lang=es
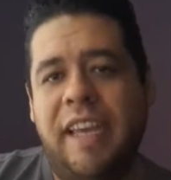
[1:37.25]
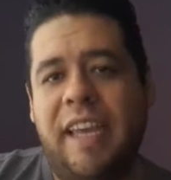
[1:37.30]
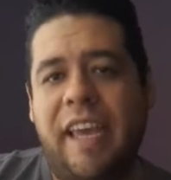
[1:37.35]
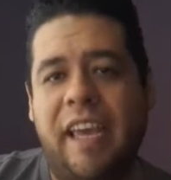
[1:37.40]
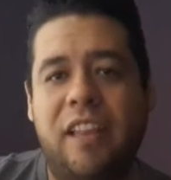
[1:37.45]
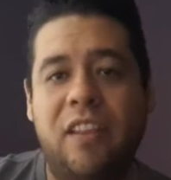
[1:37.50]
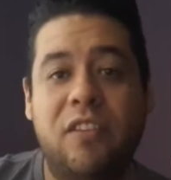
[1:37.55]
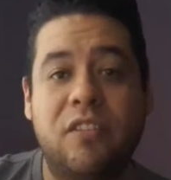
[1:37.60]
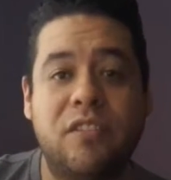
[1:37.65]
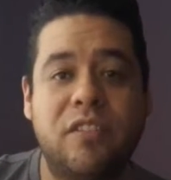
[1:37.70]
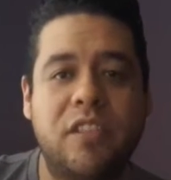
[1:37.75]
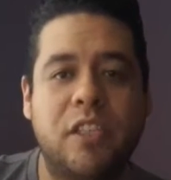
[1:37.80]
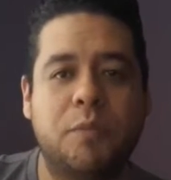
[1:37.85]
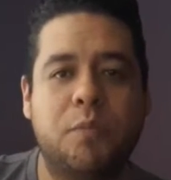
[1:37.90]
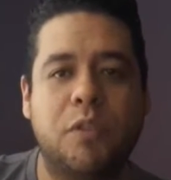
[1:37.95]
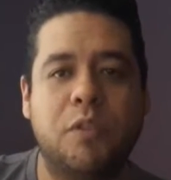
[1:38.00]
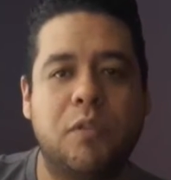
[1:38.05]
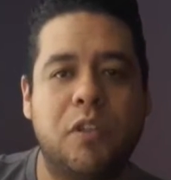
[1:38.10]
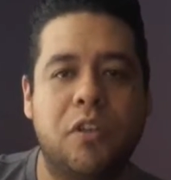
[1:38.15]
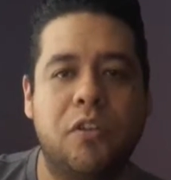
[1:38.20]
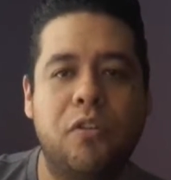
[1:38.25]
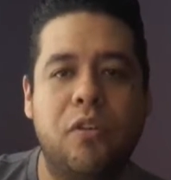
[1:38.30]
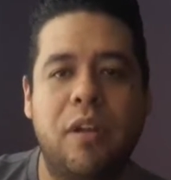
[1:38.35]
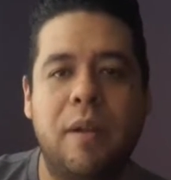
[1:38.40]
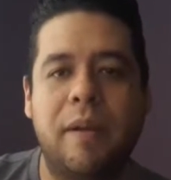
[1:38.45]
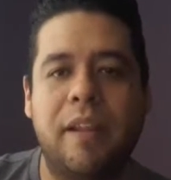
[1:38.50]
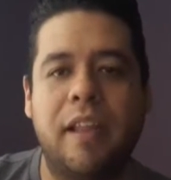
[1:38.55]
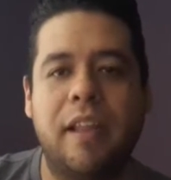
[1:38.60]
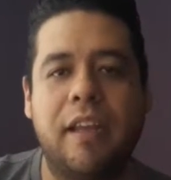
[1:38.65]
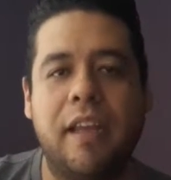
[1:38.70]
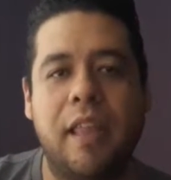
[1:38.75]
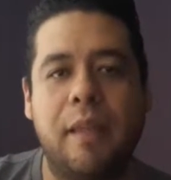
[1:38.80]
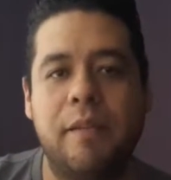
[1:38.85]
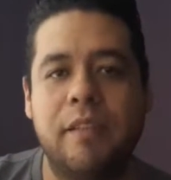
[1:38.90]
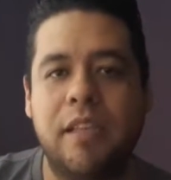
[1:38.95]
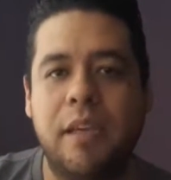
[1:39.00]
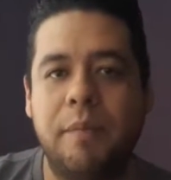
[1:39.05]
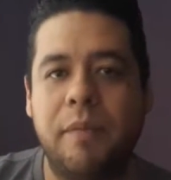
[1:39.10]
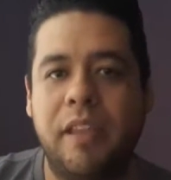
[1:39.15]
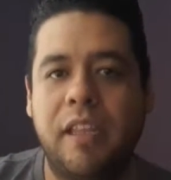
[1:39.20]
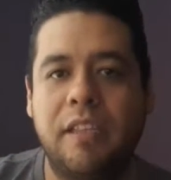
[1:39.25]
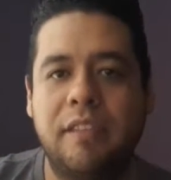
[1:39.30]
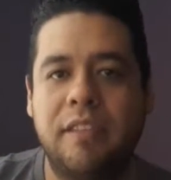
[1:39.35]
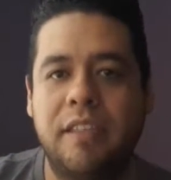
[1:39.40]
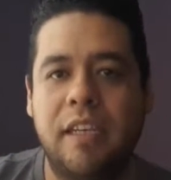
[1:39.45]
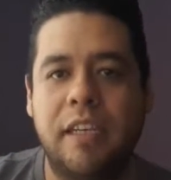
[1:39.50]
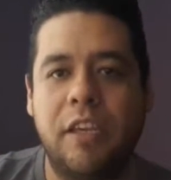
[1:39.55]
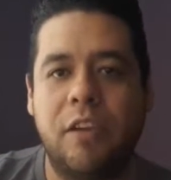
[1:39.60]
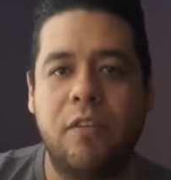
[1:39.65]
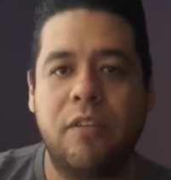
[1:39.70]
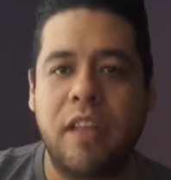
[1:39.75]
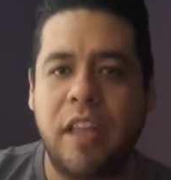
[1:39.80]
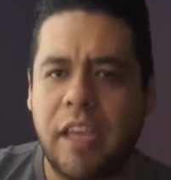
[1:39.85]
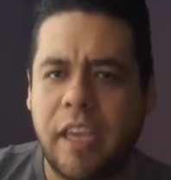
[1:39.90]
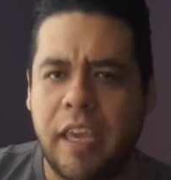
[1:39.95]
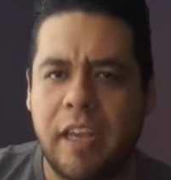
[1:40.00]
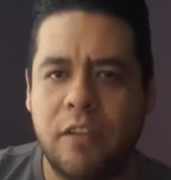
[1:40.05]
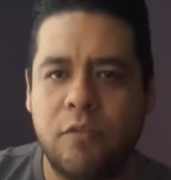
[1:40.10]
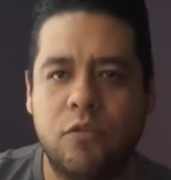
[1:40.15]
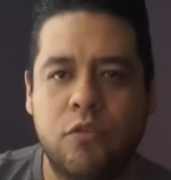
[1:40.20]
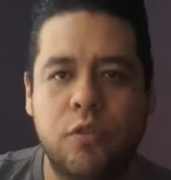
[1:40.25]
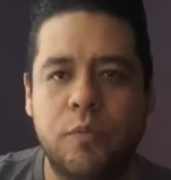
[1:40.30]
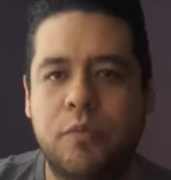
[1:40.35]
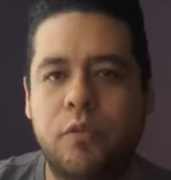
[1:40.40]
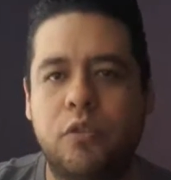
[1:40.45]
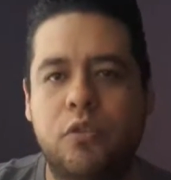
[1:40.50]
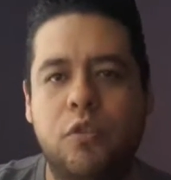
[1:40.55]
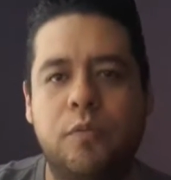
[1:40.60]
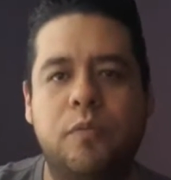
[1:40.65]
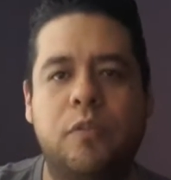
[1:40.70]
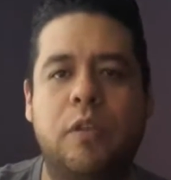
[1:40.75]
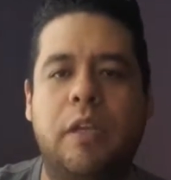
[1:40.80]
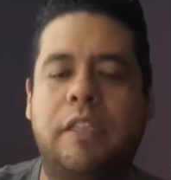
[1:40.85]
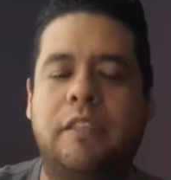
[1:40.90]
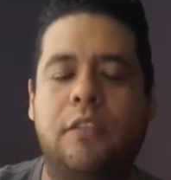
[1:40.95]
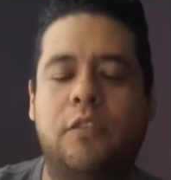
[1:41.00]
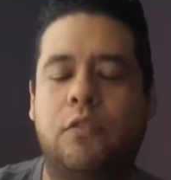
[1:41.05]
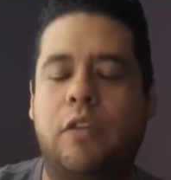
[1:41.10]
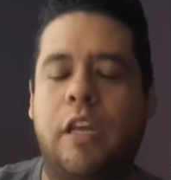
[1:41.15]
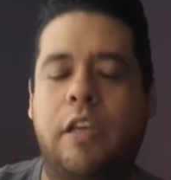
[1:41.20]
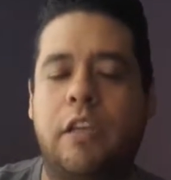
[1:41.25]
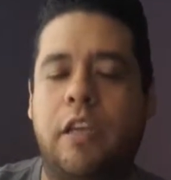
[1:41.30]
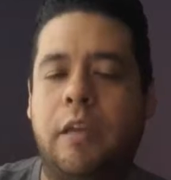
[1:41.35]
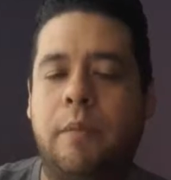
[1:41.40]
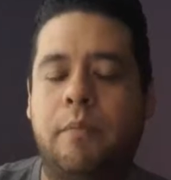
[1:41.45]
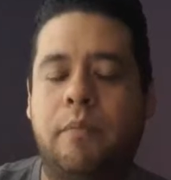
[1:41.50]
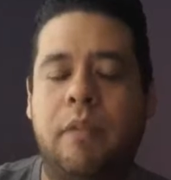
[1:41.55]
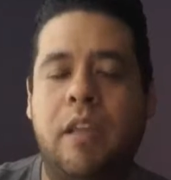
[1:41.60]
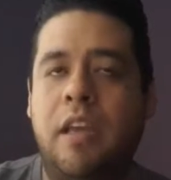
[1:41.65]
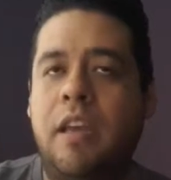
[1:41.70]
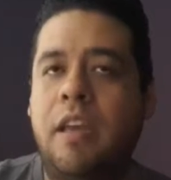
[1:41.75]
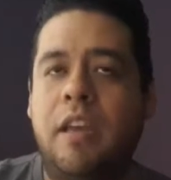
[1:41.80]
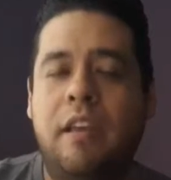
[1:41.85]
Entonces, pues bueno, yo la verdad cada vez que me decían, ¿qué onda? ¿Quieres un por sub? Este, eh,